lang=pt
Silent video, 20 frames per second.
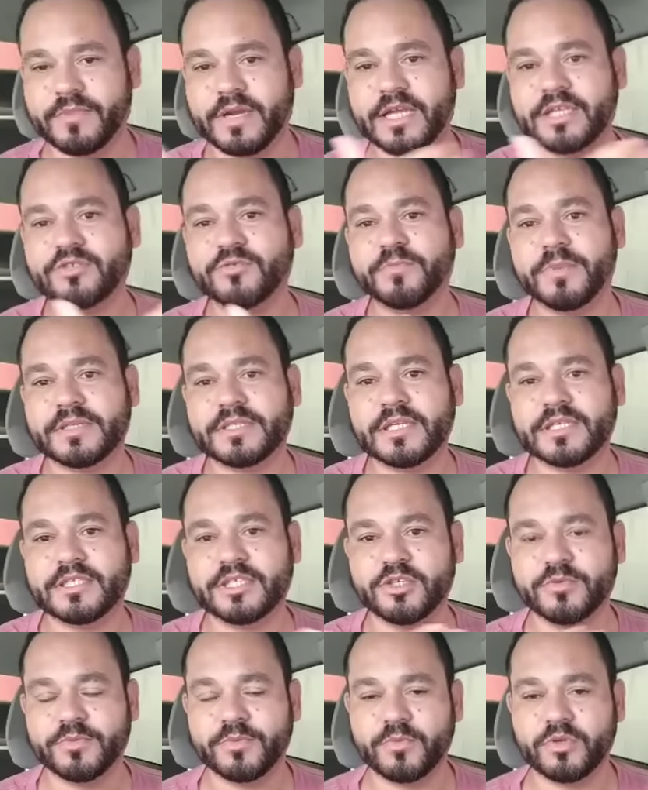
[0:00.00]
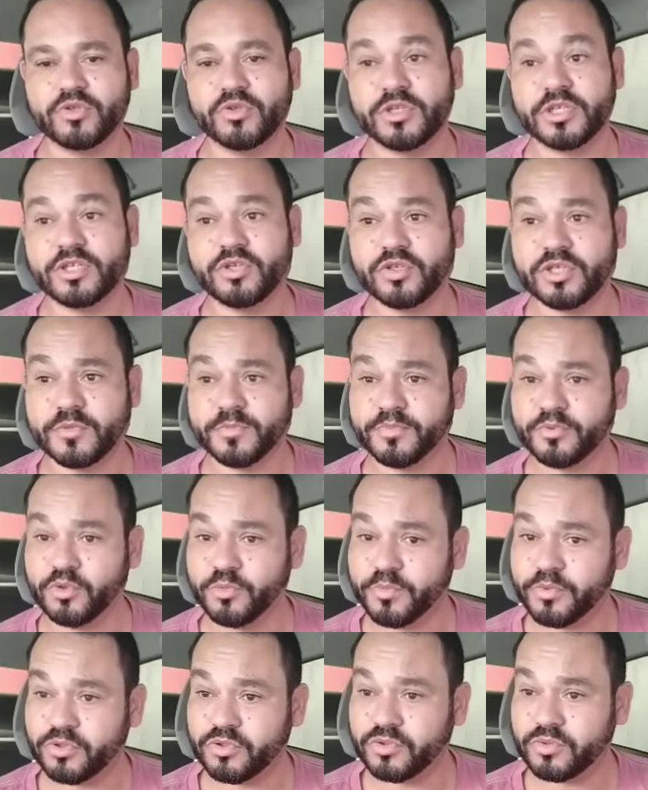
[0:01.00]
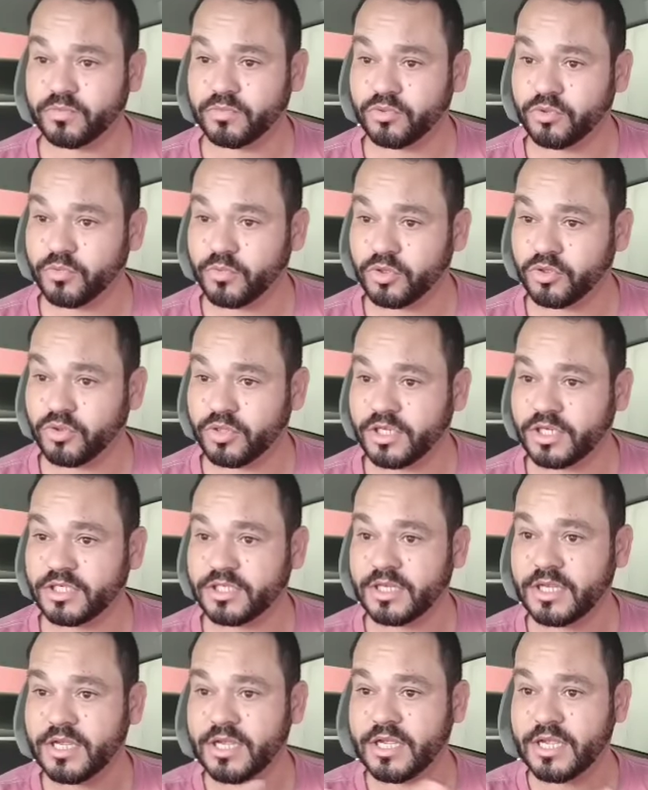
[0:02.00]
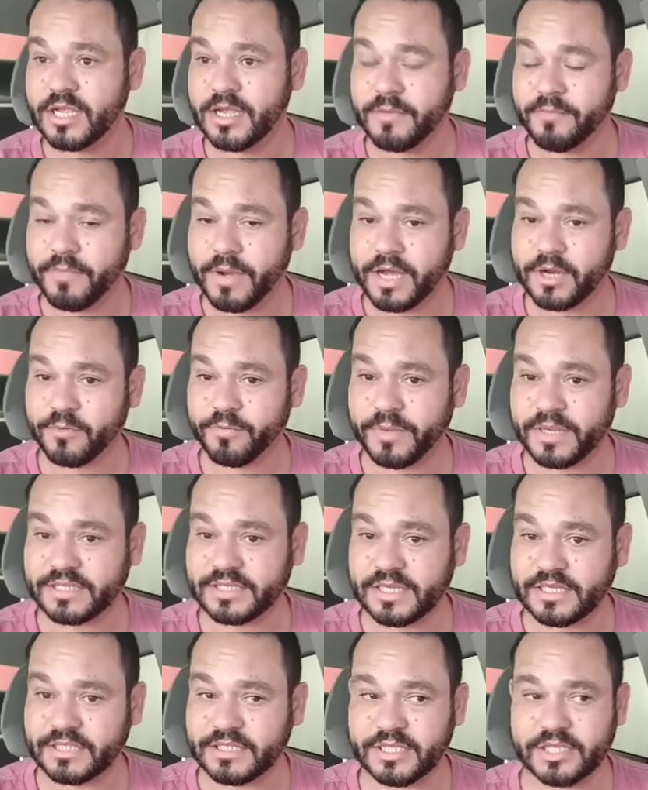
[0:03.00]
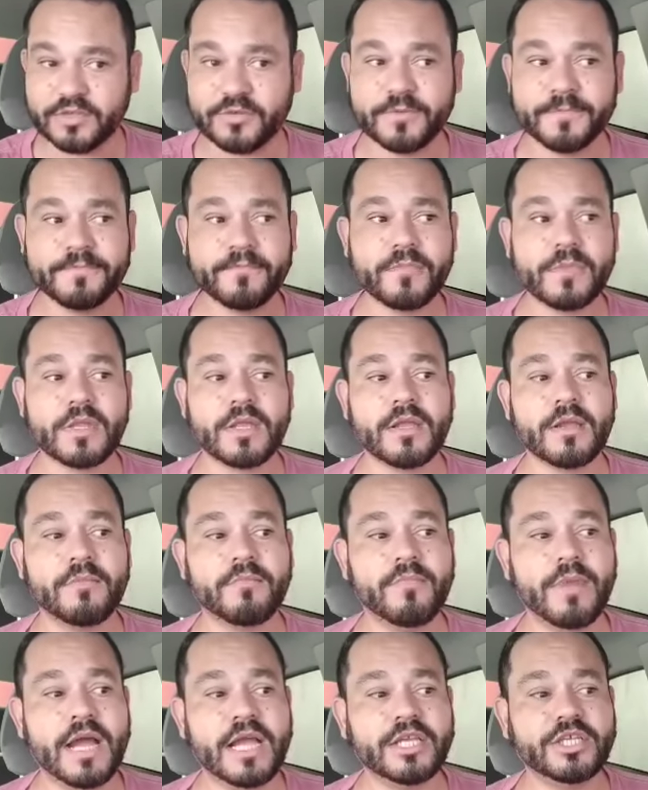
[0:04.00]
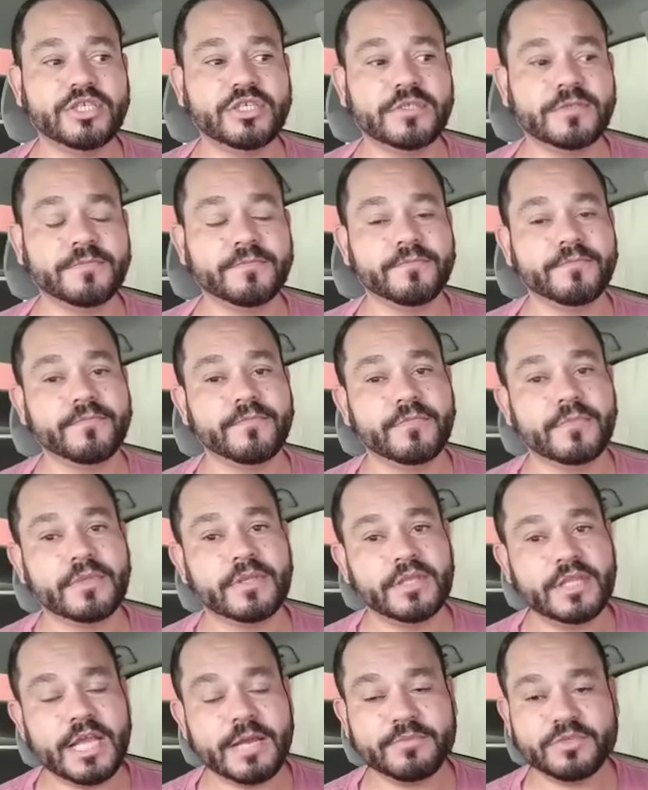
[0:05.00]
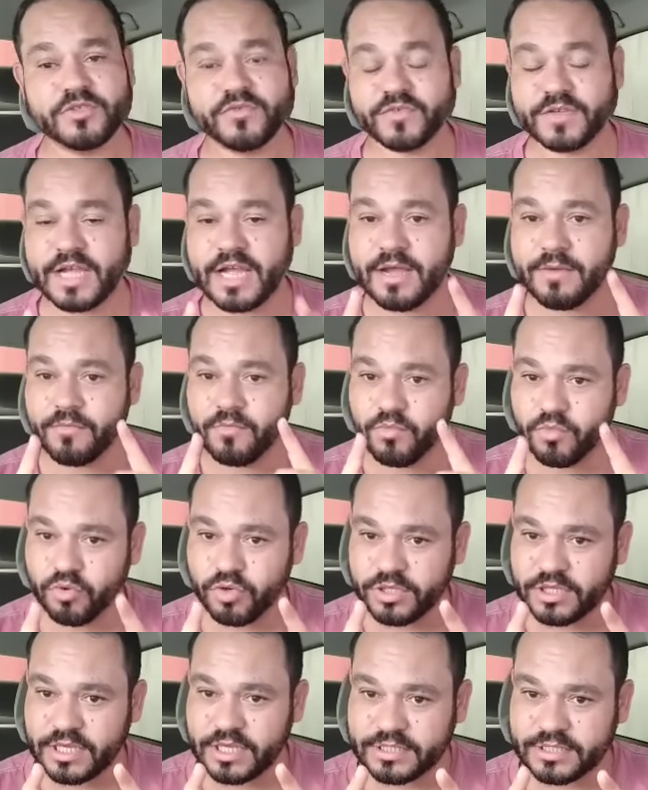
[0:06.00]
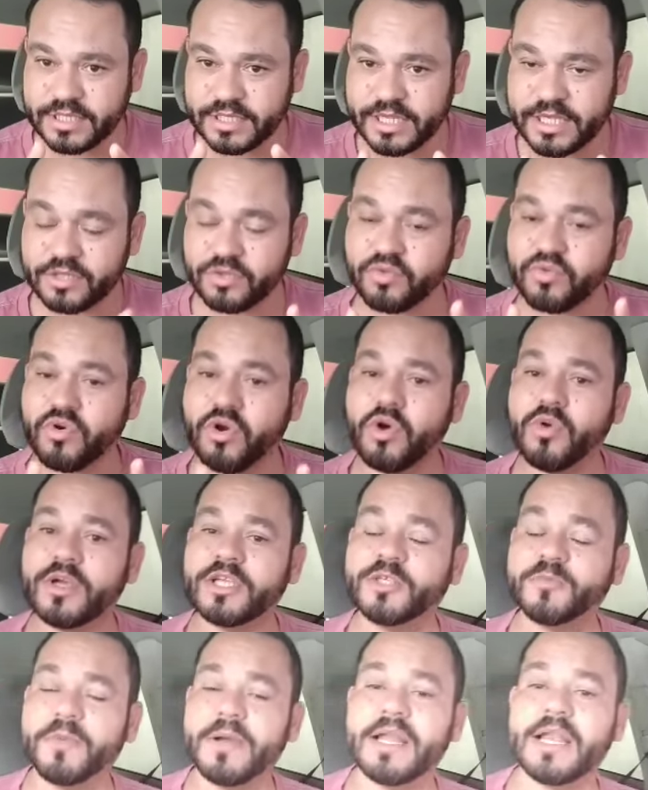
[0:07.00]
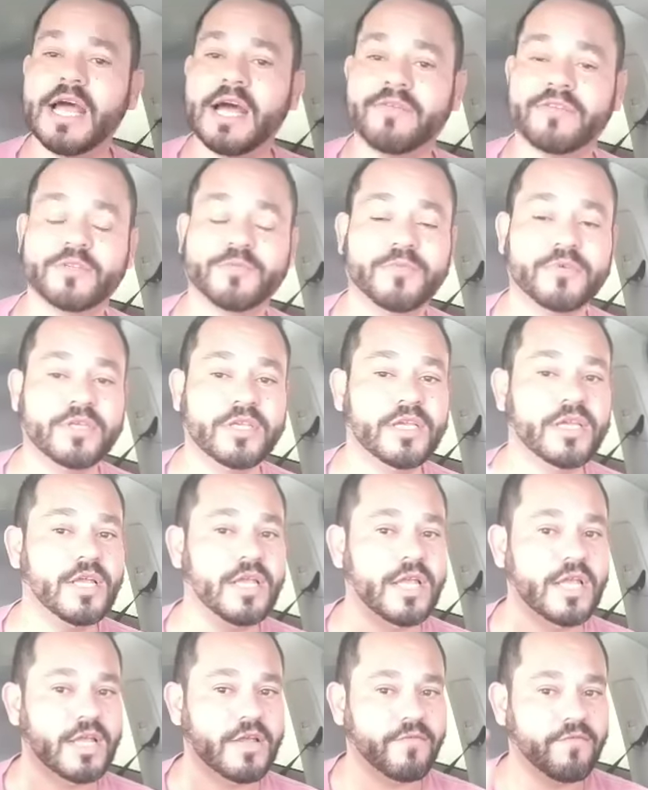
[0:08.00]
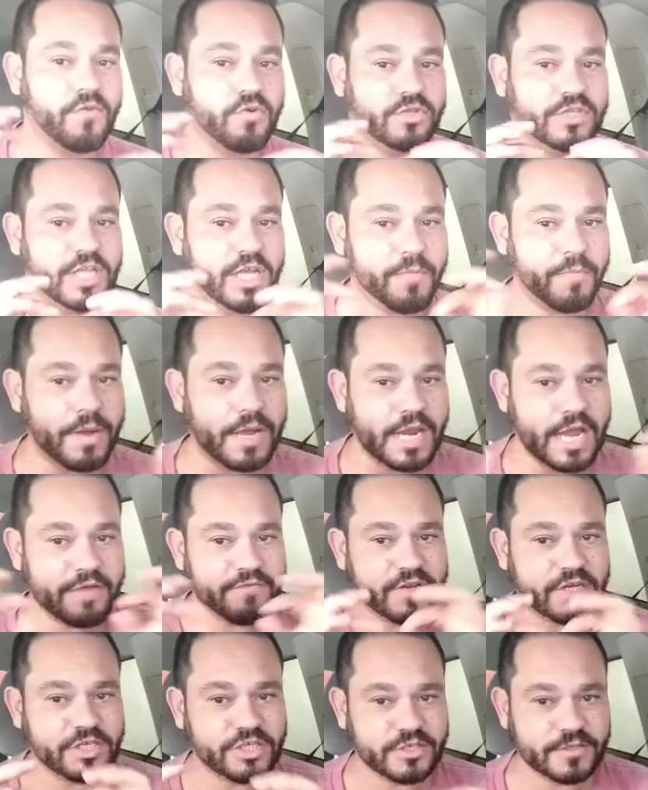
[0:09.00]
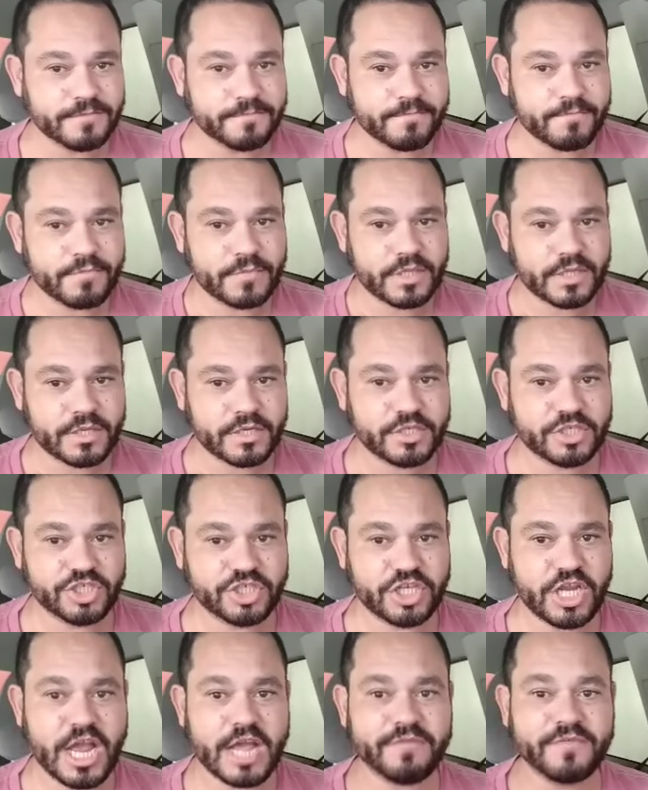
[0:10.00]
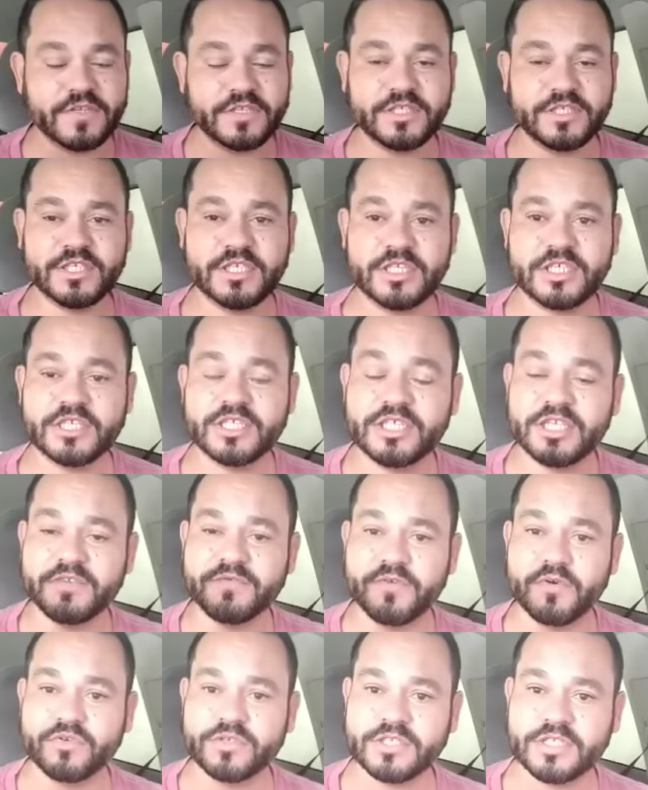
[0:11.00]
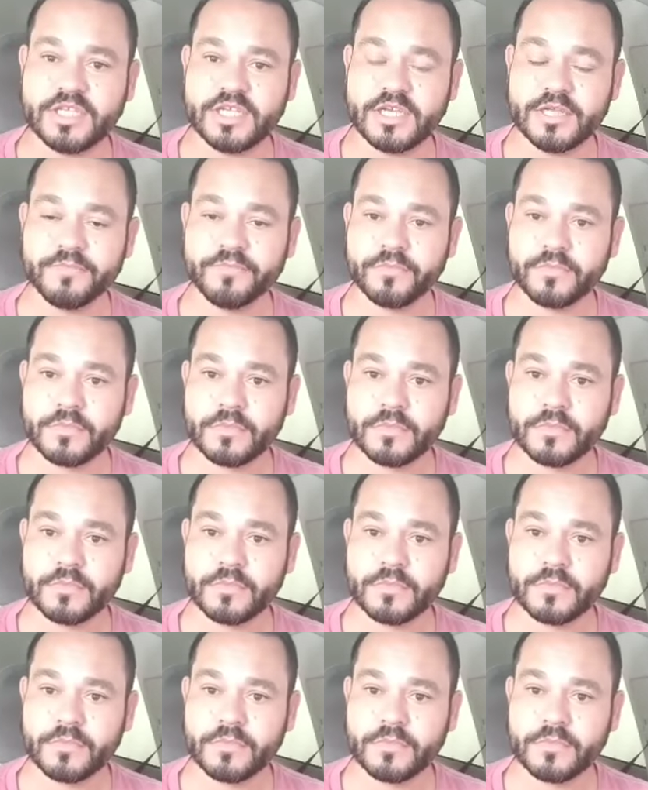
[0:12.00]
É mais do passageiro para o motorista do que do, do motorista para o passageiro. Mas temos que ficar muito atento com as palavras, porque vão ter palavras chavezinhas que vão ser